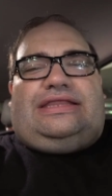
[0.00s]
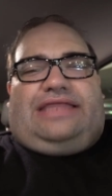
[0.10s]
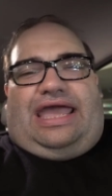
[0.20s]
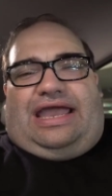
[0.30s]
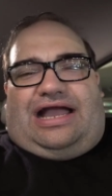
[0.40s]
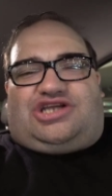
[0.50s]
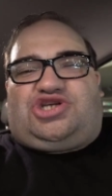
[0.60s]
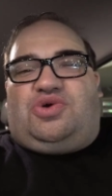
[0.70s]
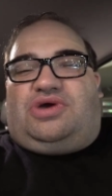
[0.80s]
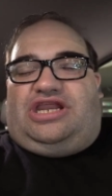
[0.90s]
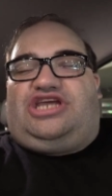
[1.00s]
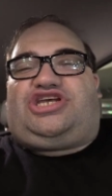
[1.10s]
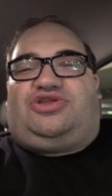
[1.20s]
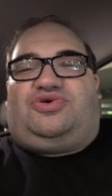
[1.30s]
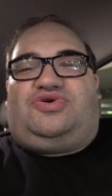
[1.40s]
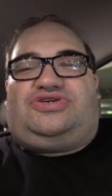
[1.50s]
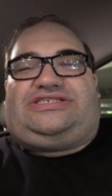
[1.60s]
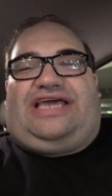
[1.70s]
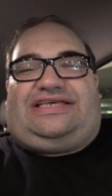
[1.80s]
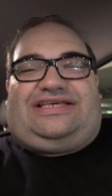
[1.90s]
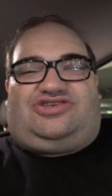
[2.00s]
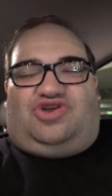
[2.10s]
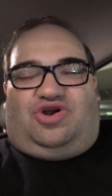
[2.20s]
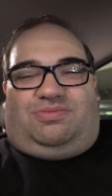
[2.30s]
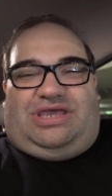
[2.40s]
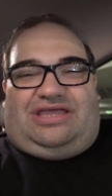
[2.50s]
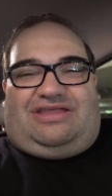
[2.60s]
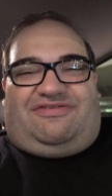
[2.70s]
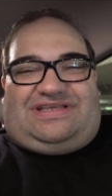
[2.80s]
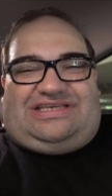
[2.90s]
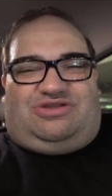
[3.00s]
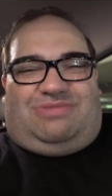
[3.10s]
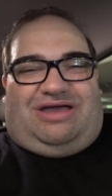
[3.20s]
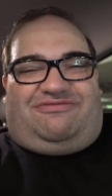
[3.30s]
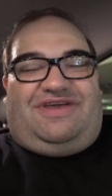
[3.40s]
Tem, acho que o Christian do Ciência e Astronomia tá fazendo uma,